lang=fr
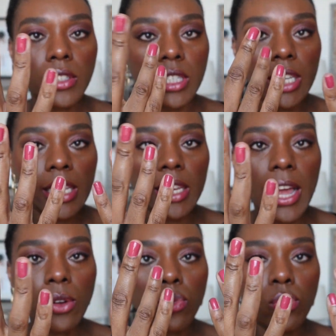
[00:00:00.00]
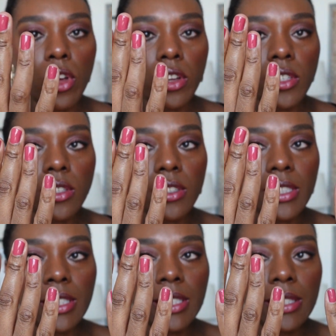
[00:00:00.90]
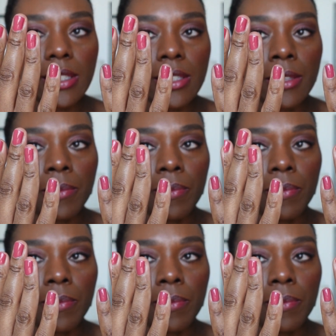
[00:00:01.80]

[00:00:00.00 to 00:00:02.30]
qui est la couleur 110.